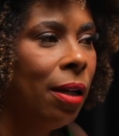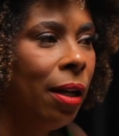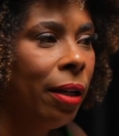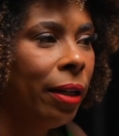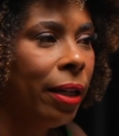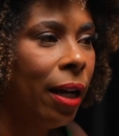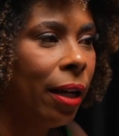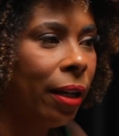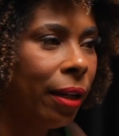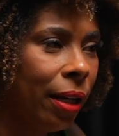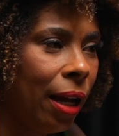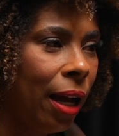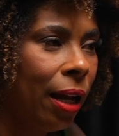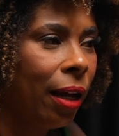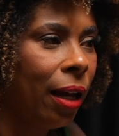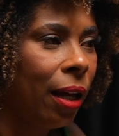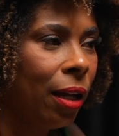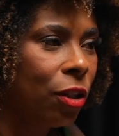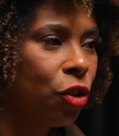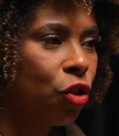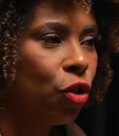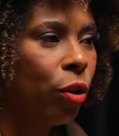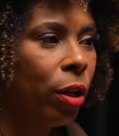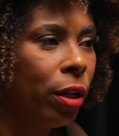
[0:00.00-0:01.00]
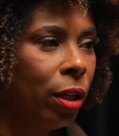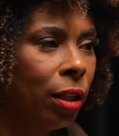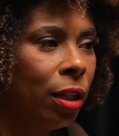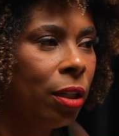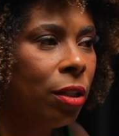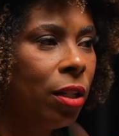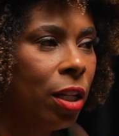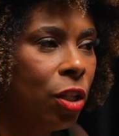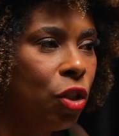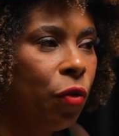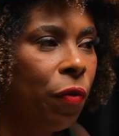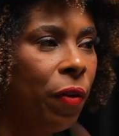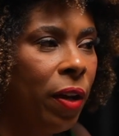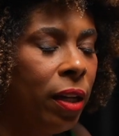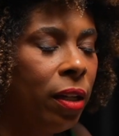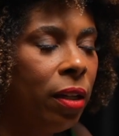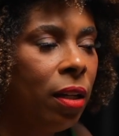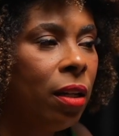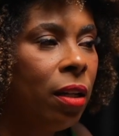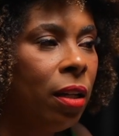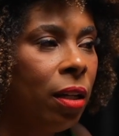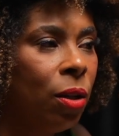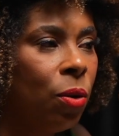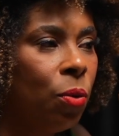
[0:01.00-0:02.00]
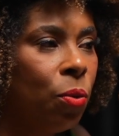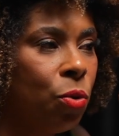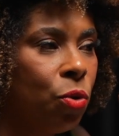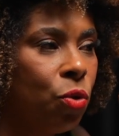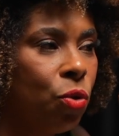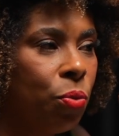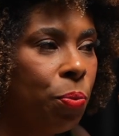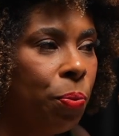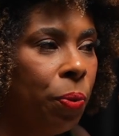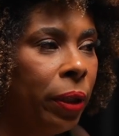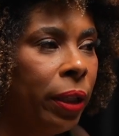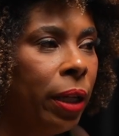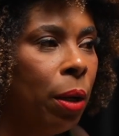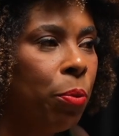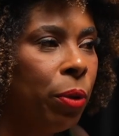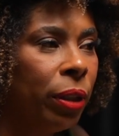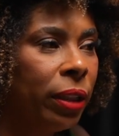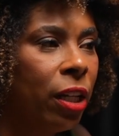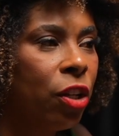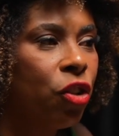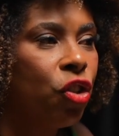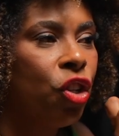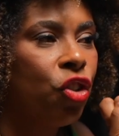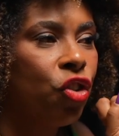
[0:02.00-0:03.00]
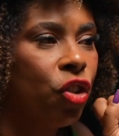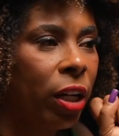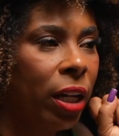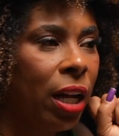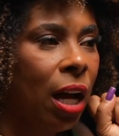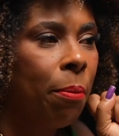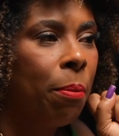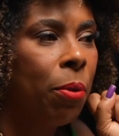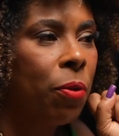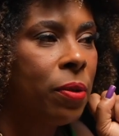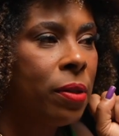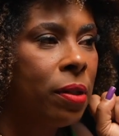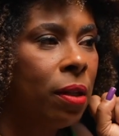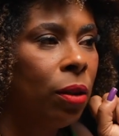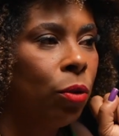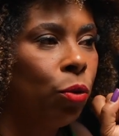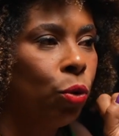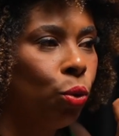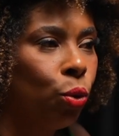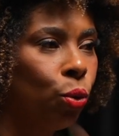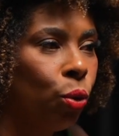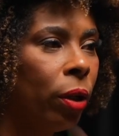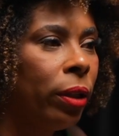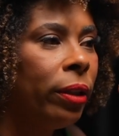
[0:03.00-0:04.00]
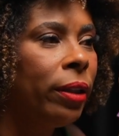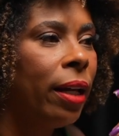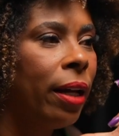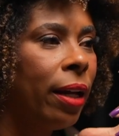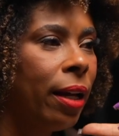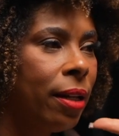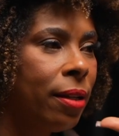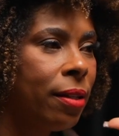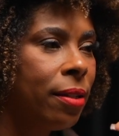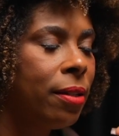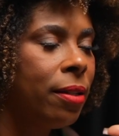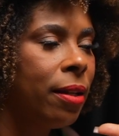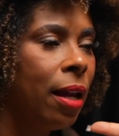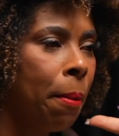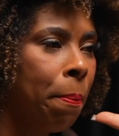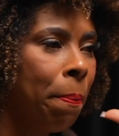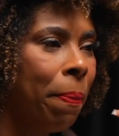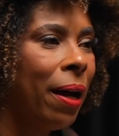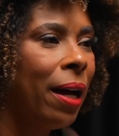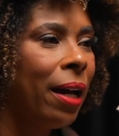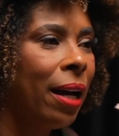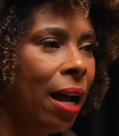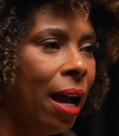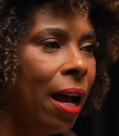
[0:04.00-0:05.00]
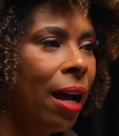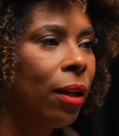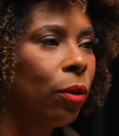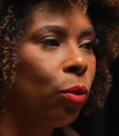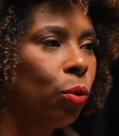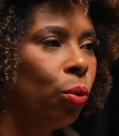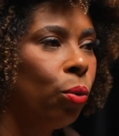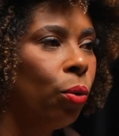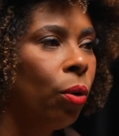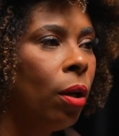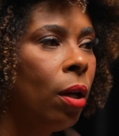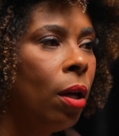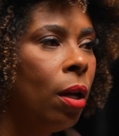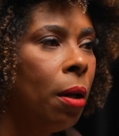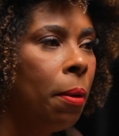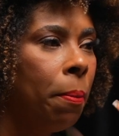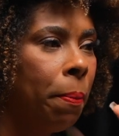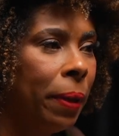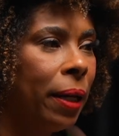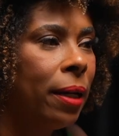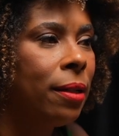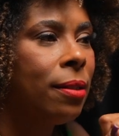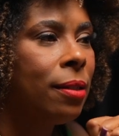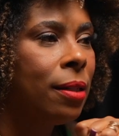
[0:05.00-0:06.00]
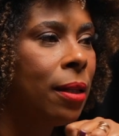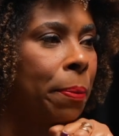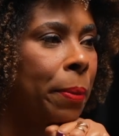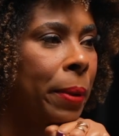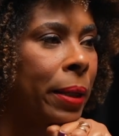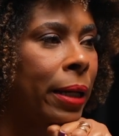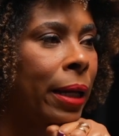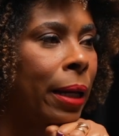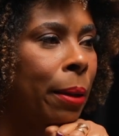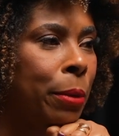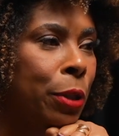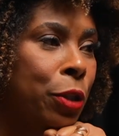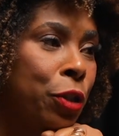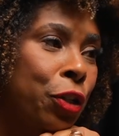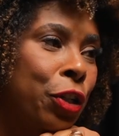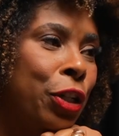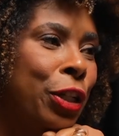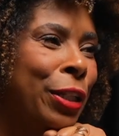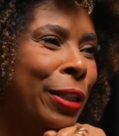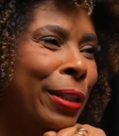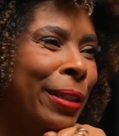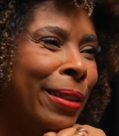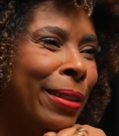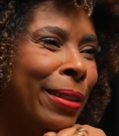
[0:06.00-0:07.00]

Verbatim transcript: Que é aquela história das fake news. Porque ah. muita gente ah. acaba usando todo esse aparato para disseminar mentira.